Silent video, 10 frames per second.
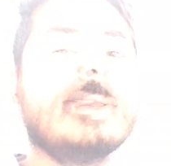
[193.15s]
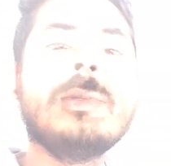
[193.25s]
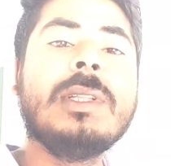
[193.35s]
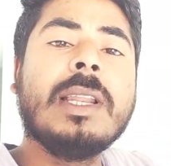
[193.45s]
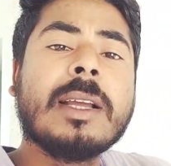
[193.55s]

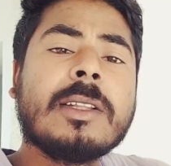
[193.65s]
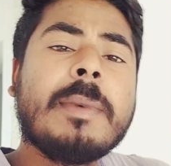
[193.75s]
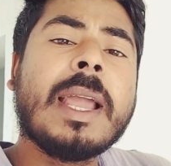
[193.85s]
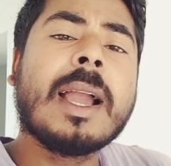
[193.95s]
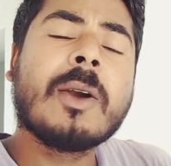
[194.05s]
দুদিনে
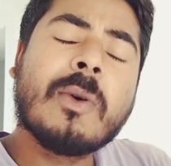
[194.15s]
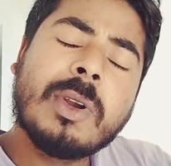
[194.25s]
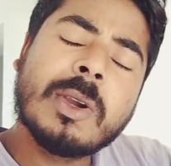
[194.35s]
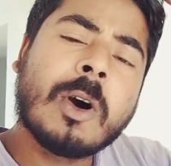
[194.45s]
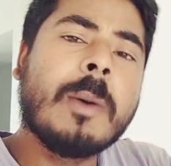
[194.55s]
একদম এক
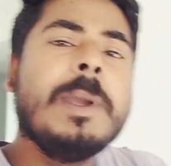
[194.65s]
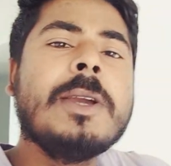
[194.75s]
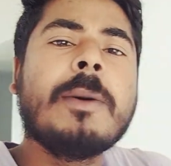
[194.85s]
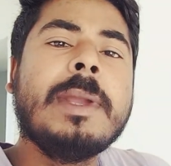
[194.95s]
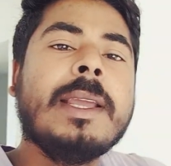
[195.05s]
কোটি
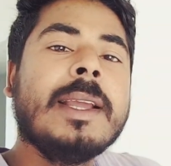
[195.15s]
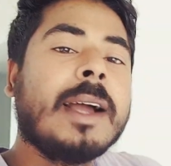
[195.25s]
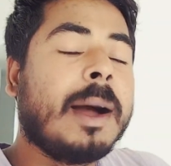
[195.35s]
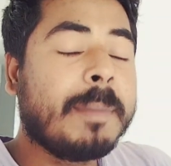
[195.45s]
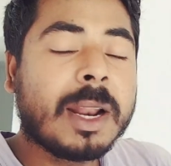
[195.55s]
হবেই হবে
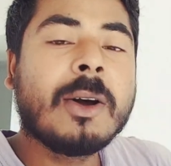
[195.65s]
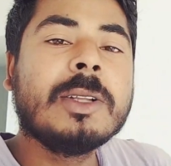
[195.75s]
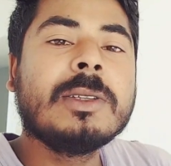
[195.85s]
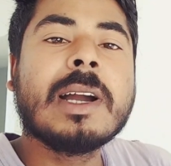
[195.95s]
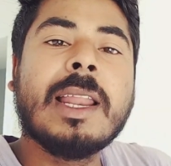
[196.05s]
আপনারা
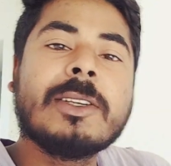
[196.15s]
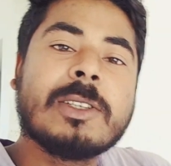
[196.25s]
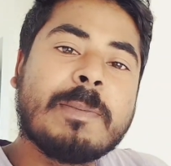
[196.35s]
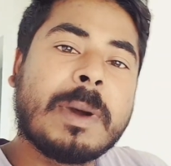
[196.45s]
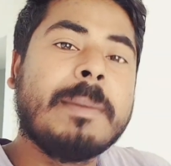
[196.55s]
হয়তো
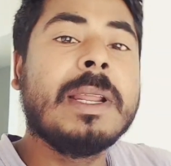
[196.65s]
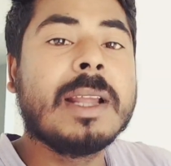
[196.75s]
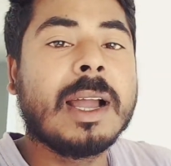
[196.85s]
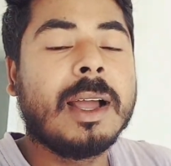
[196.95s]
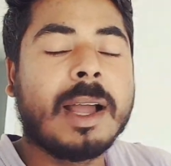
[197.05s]
কালেকশন পাবেন
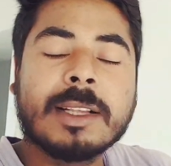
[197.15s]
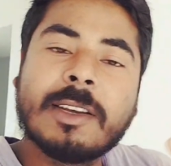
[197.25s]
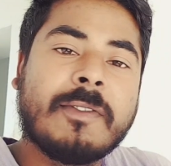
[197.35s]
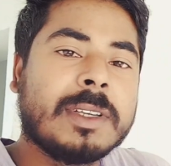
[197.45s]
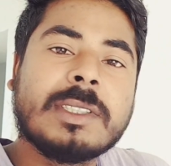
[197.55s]

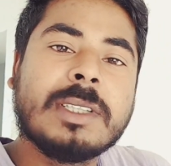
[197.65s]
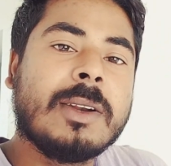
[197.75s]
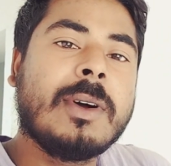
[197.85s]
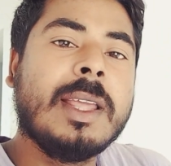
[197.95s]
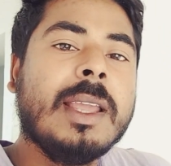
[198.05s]
আজকে ফার্স্ট
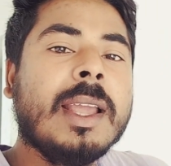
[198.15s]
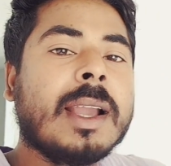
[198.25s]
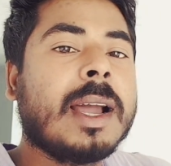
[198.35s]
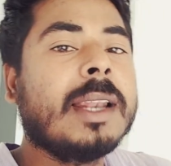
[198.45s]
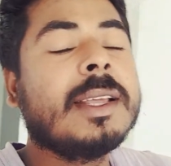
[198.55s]
জানুয়ারি
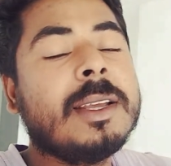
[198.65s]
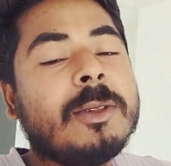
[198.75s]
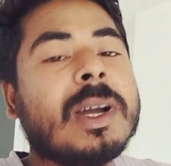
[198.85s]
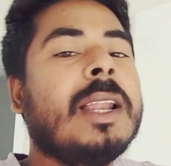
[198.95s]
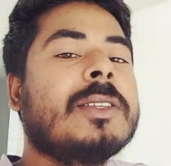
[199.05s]
কালকে
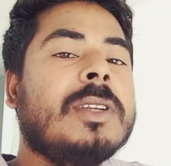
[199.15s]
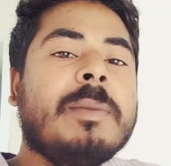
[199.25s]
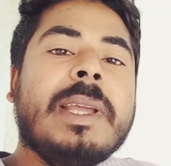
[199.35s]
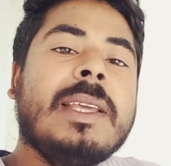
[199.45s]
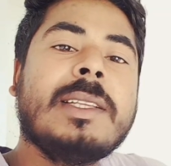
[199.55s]
কিন্তু কালেকশন
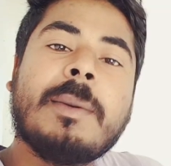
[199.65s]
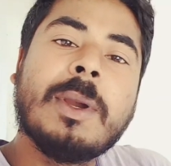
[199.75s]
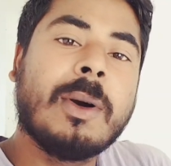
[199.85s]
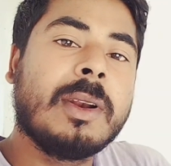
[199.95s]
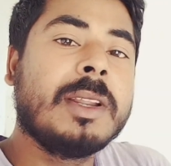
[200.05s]
বেরিয়ে
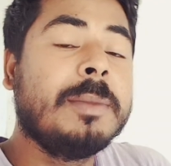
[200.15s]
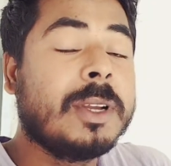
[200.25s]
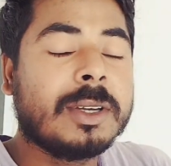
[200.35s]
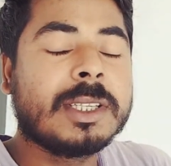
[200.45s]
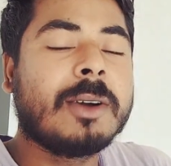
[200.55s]
যাবে অলরেডি
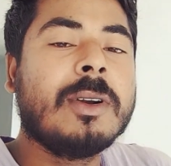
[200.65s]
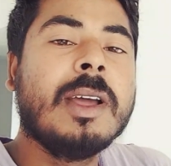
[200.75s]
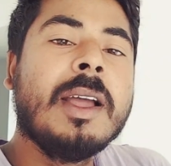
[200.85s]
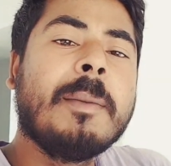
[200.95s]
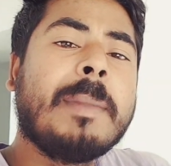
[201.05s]
বিকজ এখন
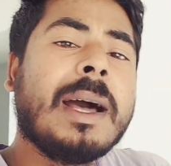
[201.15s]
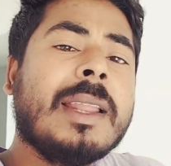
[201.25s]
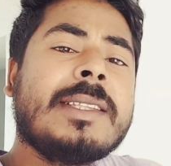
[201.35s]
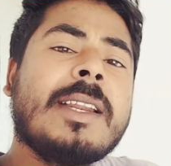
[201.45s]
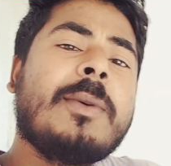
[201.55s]

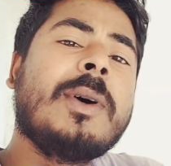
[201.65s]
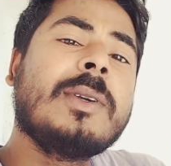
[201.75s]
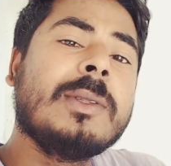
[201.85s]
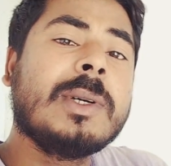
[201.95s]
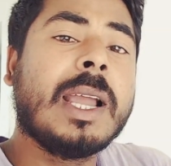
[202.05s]
বাংলা সিনেমাও
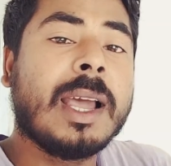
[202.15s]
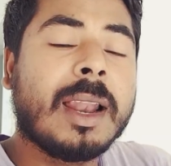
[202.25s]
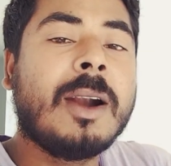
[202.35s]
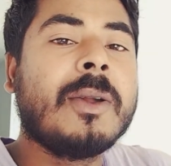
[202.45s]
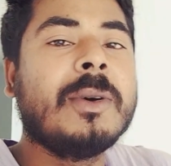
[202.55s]
কিন্তু
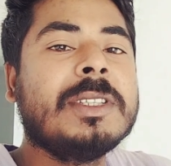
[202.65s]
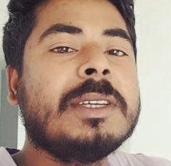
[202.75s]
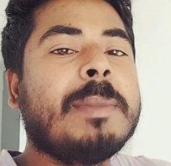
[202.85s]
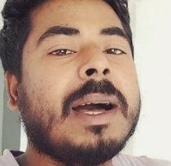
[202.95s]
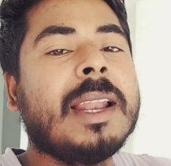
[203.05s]
অ্যাওয়ার্ড
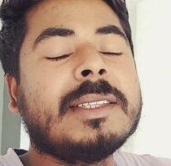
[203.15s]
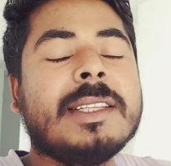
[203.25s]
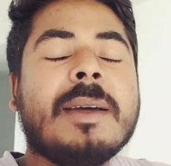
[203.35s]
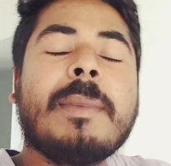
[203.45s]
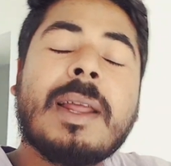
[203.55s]
হয়েছে বাংলা
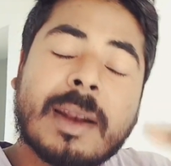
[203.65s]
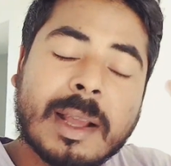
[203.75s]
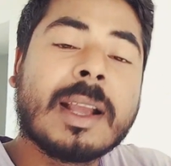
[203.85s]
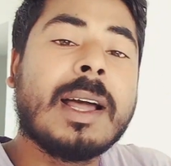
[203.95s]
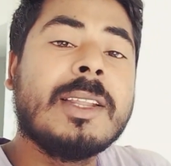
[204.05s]
সিনেমার
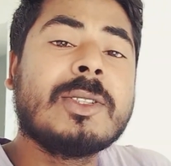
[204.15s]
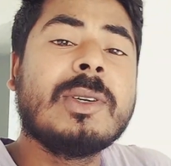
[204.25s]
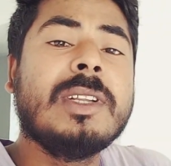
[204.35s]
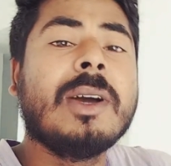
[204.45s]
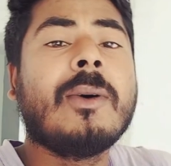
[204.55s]

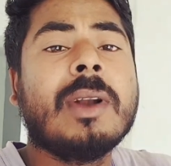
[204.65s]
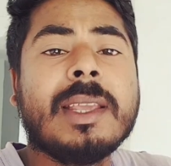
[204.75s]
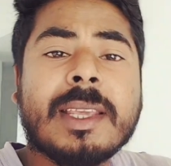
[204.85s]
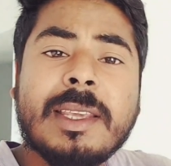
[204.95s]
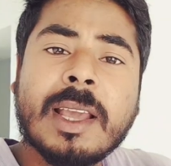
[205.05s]
কালেকশন নিয়ে
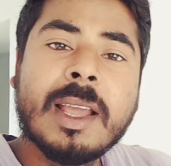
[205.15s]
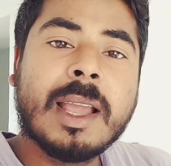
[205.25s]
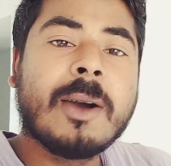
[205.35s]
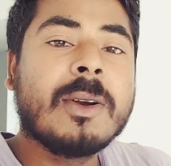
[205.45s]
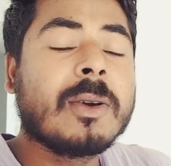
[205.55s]
অনেকেই
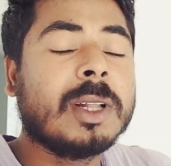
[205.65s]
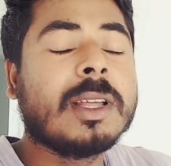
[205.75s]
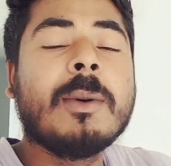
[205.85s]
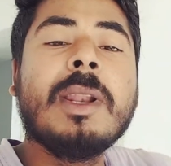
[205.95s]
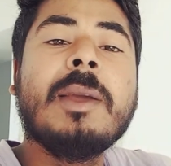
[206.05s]
এখন
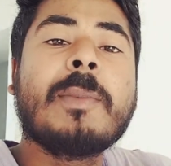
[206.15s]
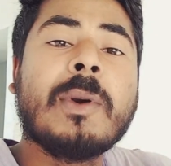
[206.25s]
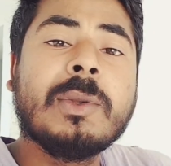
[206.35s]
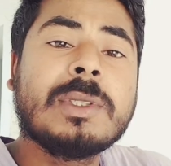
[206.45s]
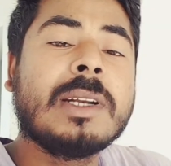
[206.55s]
কথা বলে
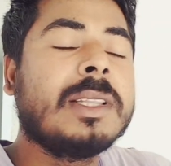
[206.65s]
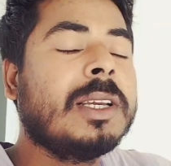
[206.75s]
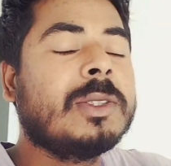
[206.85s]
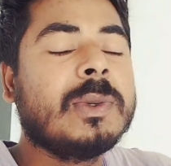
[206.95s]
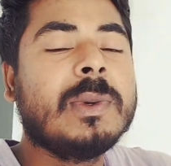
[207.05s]
প্রডিউসার
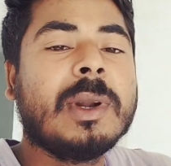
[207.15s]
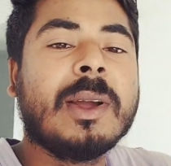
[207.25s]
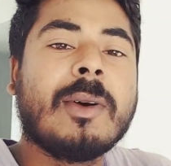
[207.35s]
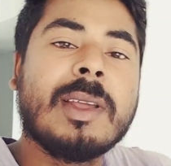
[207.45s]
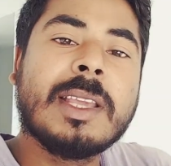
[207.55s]
থেকে শুরু করে
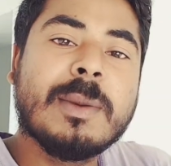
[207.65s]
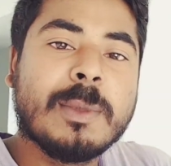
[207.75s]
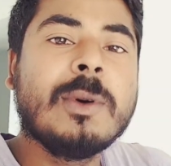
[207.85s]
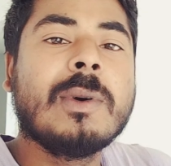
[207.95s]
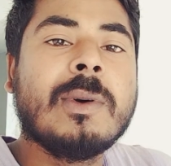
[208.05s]
অনেকেই
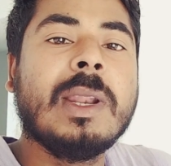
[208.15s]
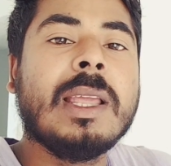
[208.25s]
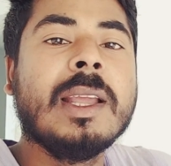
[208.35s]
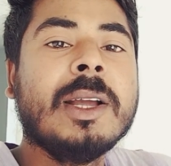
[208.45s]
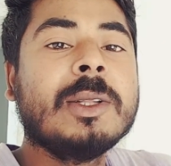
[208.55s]
মুখ খুলে
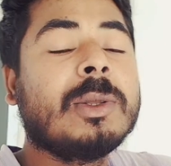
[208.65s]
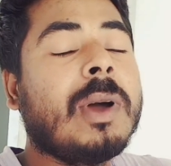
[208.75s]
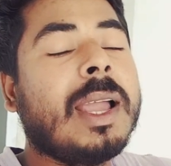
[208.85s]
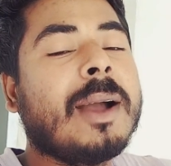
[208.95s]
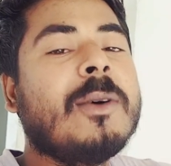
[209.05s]
তো
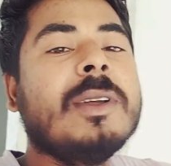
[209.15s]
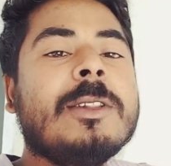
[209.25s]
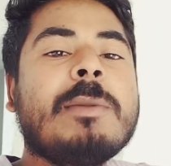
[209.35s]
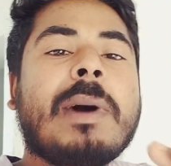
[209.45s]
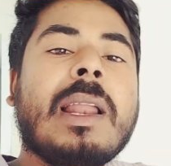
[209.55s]
এখন
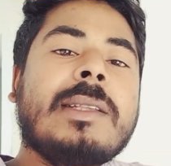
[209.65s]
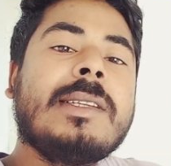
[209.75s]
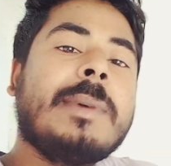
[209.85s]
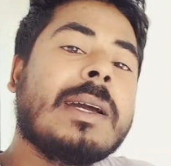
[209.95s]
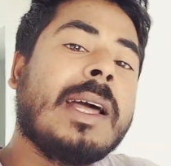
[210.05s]
কিন্তু বাংলা
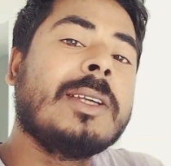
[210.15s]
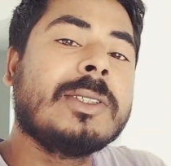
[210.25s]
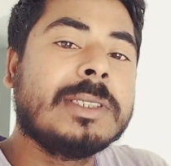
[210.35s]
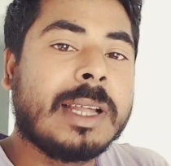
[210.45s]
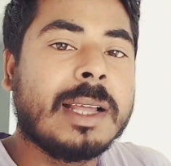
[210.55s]
সিনেমার
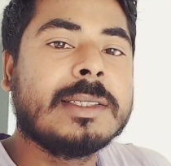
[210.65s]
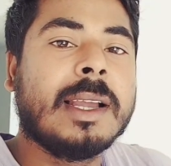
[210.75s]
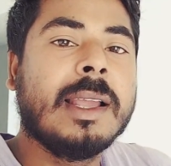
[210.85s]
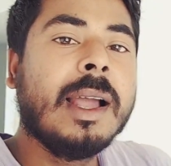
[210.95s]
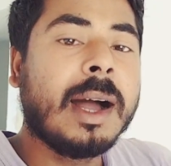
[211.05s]
কালেকশন জানা
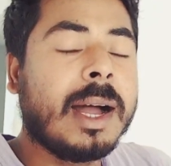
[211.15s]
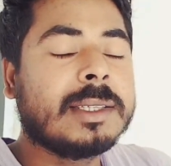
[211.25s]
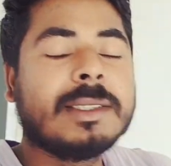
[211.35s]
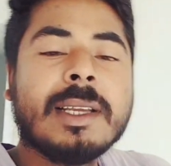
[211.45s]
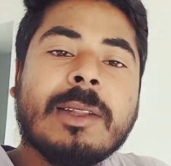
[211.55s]
যায়
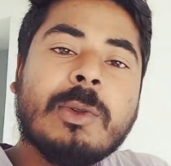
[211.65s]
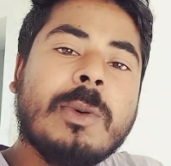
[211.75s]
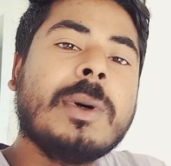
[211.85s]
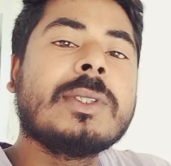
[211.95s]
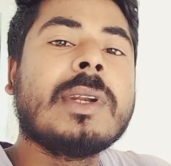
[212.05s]
আজ থেকে
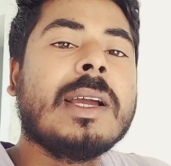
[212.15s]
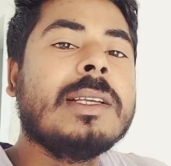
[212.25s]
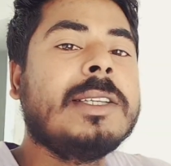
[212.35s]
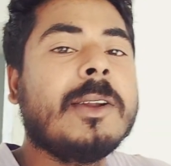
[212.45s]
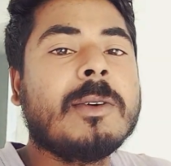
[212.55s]
দু বছর
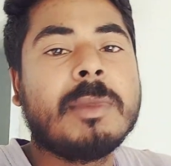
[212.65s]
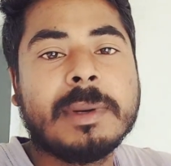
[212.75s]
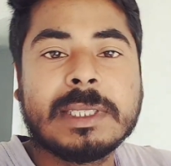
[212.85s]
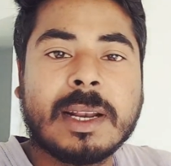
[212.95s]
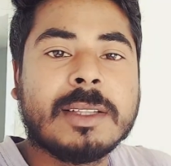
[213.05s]
আগে
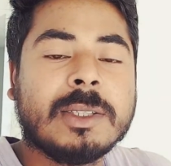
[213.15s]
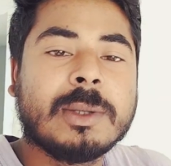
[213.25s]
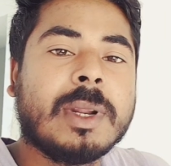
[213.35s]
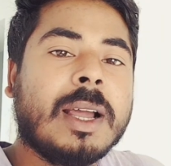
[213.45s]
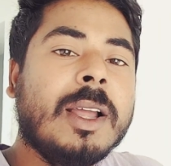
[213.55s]
সেরকমভাবে জানা
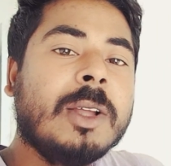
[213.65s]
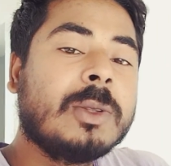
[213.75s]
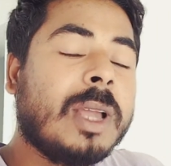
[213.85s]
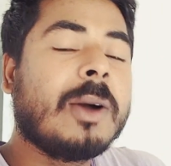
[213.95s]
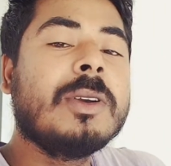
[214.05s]
যেত না
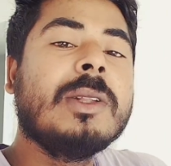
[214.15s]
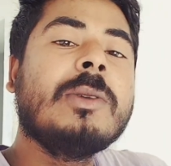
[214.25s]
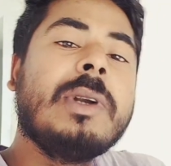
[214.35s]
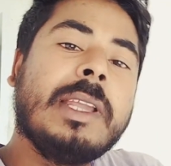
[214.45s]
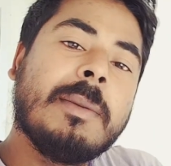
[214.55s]
তো এখন
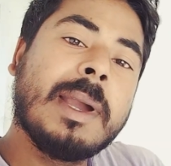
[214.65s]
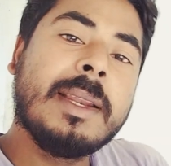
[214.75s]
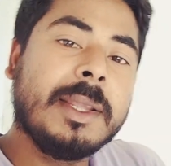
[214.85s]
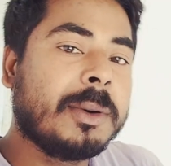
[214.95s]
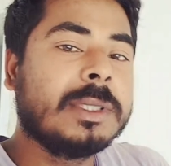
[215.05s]
কিন্তু ডে বাই
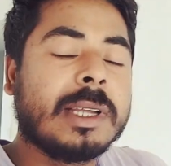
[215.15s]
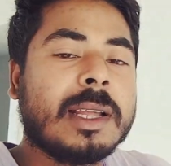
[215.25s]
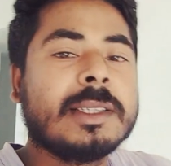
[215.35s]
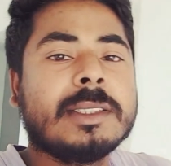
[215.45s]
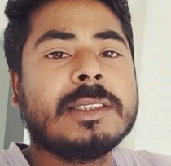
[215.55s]
ডেও
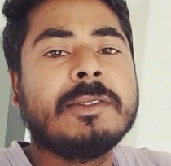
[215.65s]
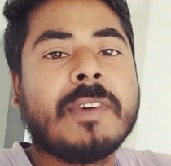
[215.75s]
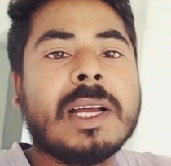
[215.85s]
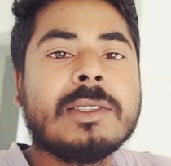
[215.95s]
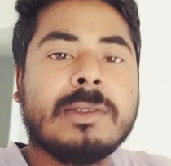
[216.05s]
জানা যাচ্ছে
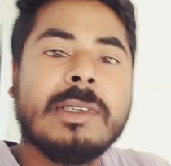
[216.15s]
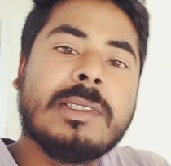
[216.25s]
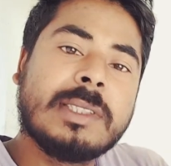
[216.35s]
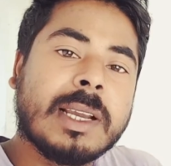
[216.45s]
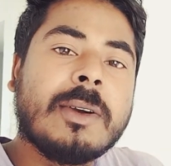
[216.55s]
ফার্স্ট
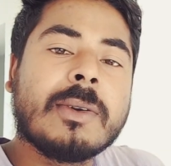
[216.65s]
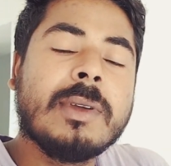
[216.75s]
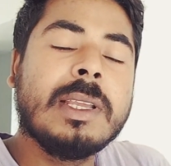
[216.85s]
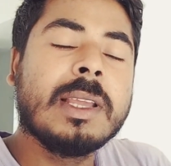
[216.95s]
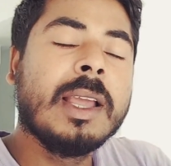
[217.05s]
উইক সেকেন্ড
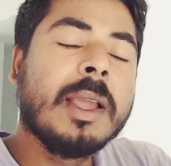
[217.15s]
উইক